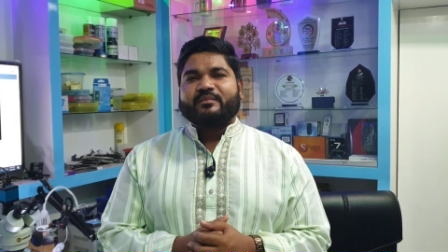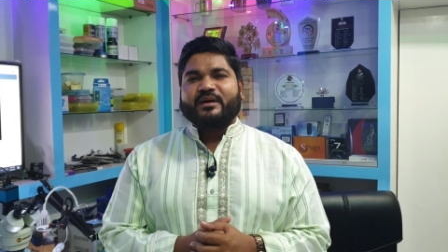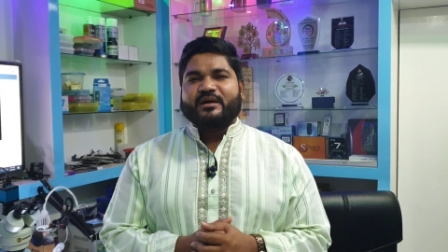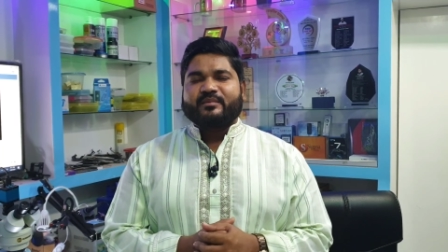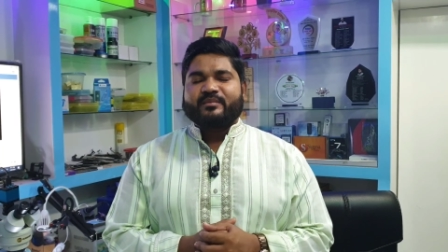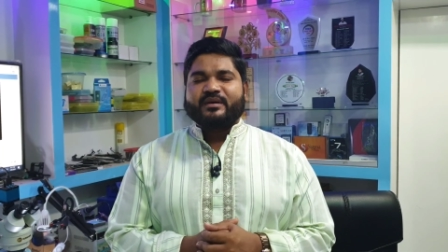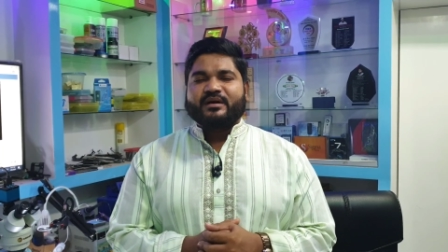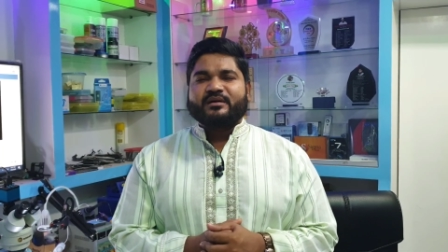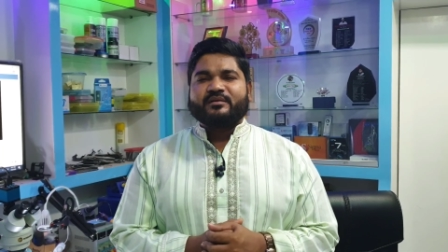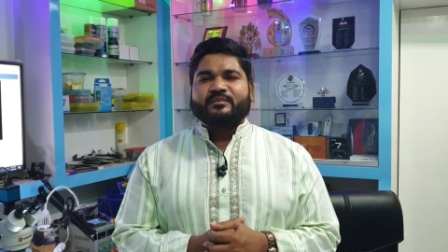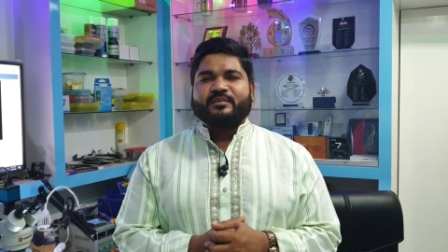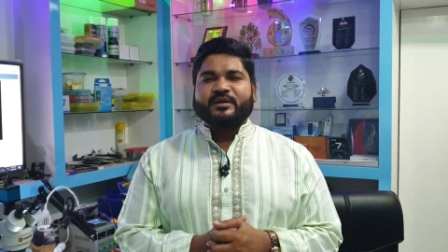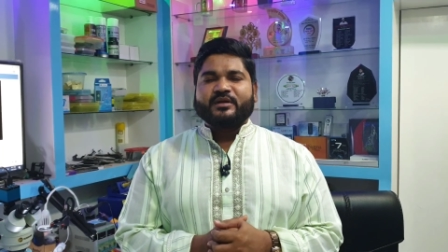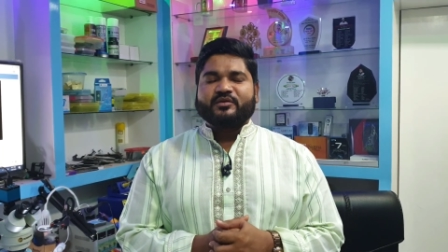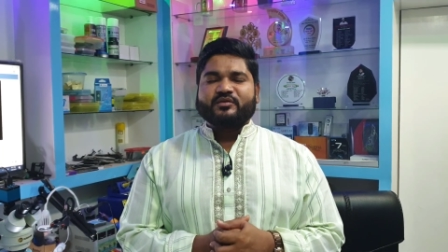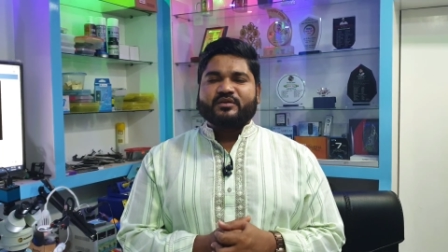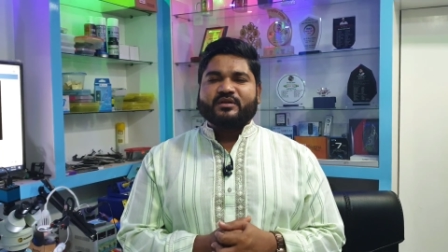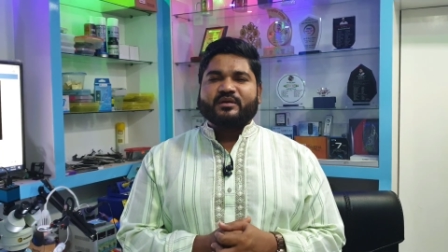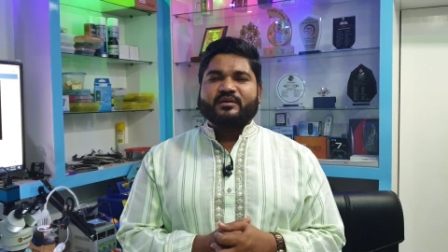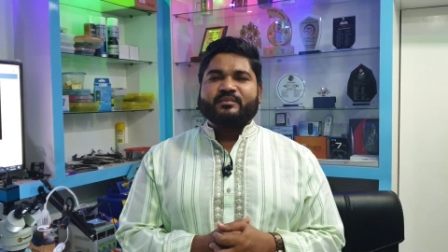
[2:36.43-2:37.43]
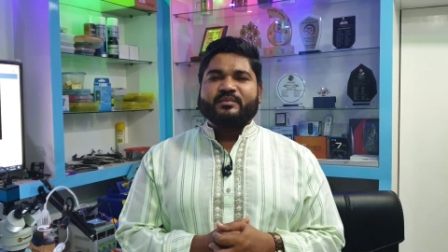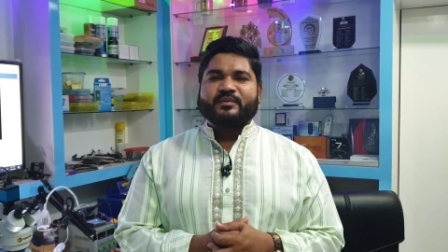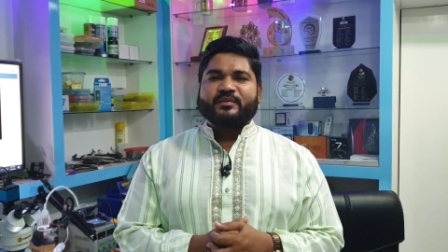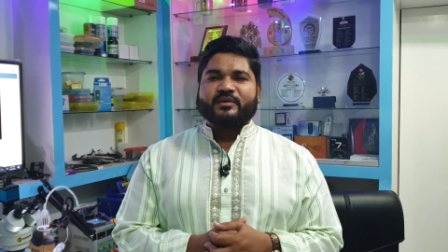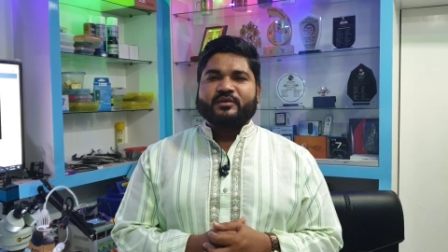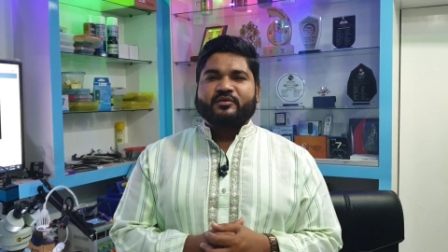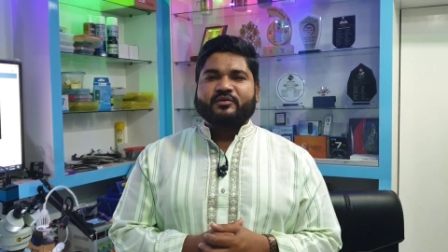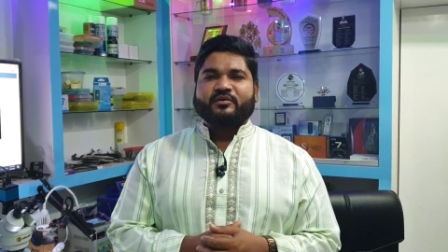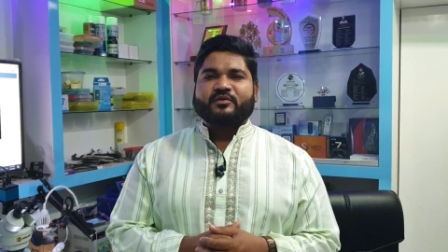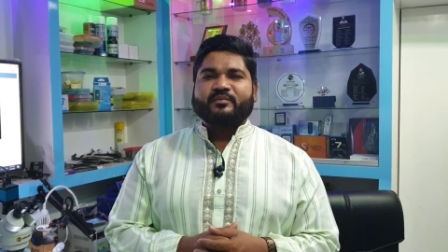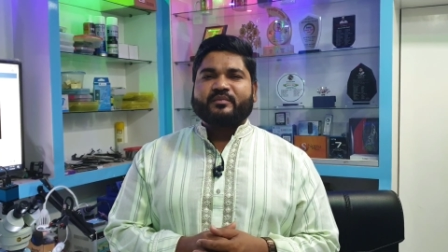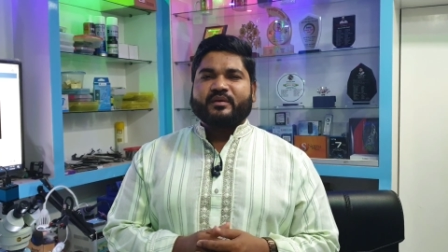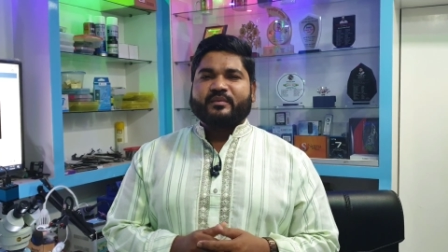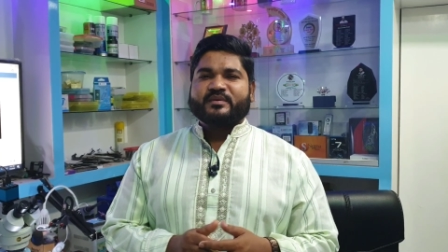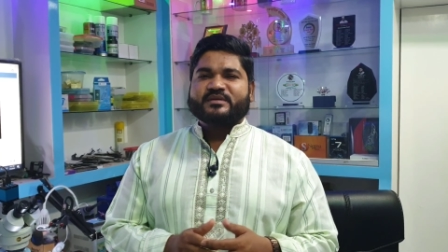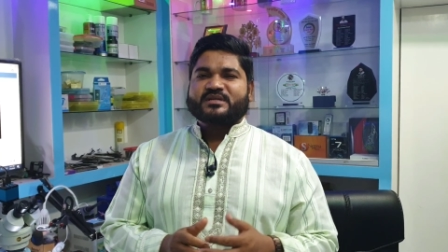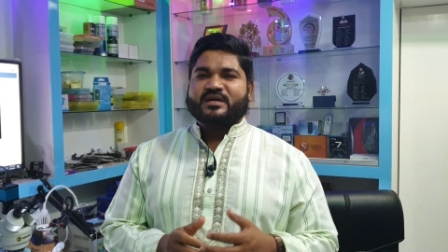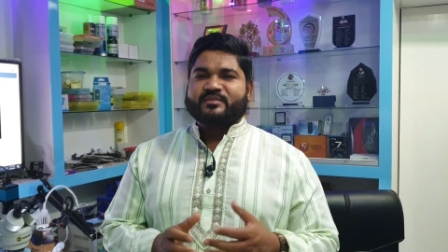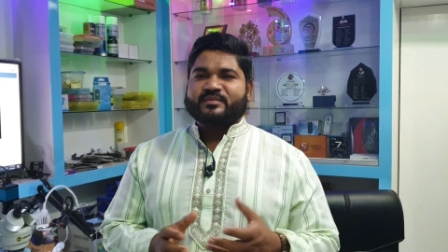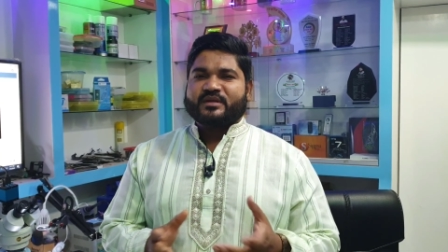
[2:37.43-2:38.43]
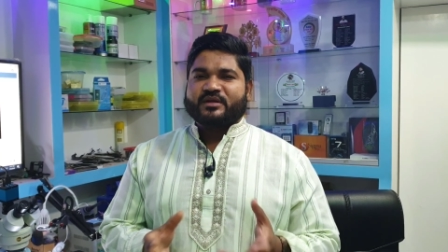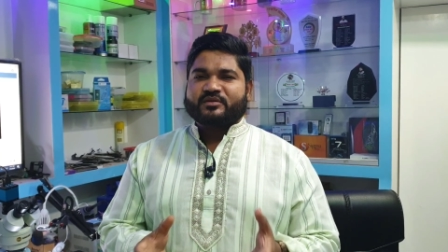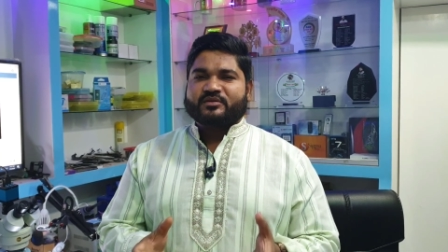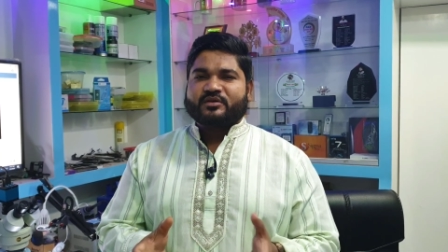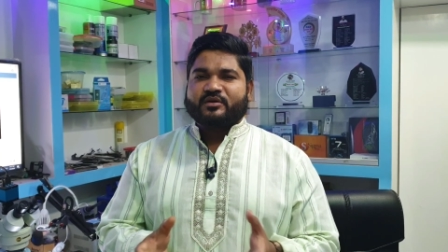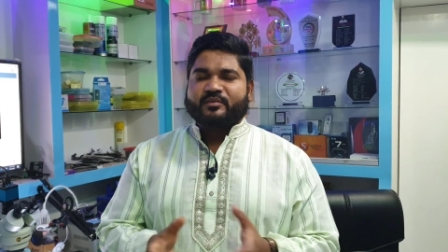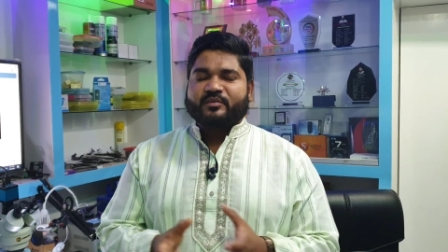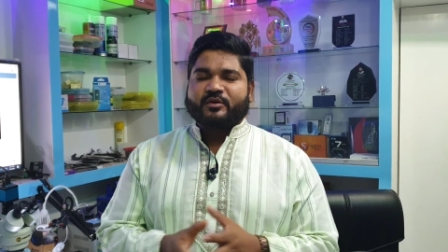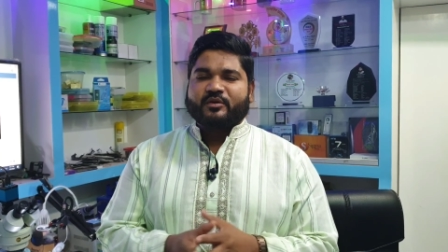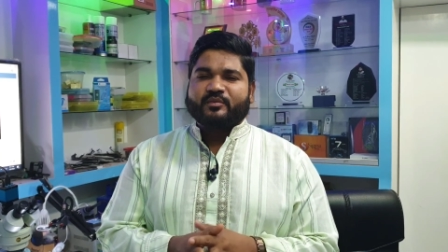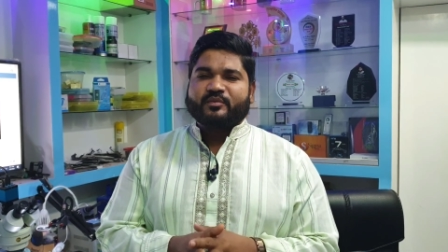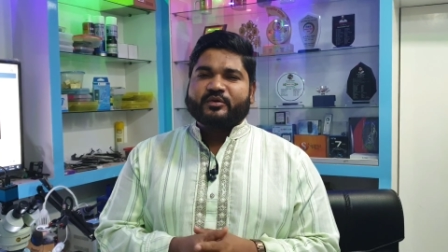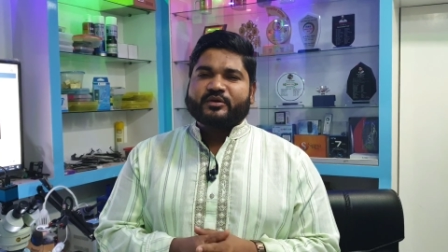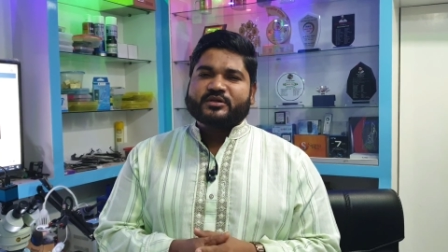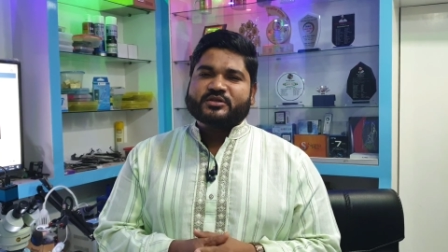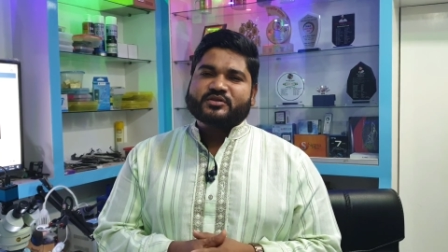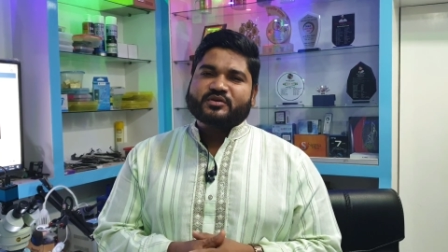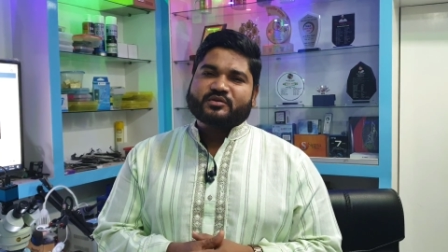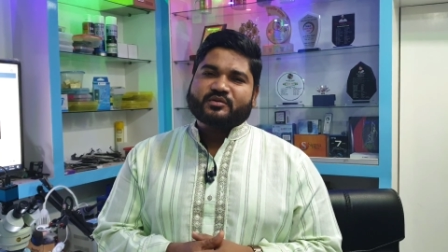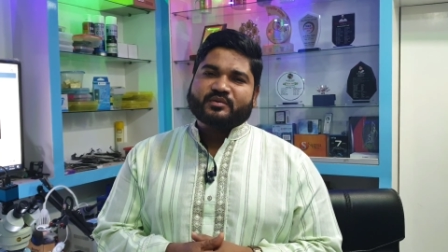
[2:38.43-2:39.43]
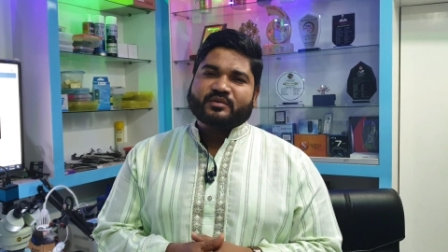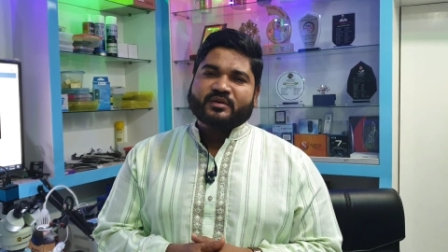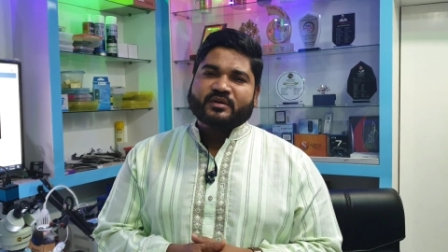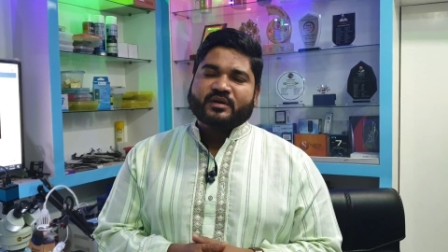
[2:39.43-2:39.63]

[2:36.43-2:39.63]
বারবার ভিডিওতে বিভিন্ন রকমভাবে সাবধানতা অবলম্বনের জন্য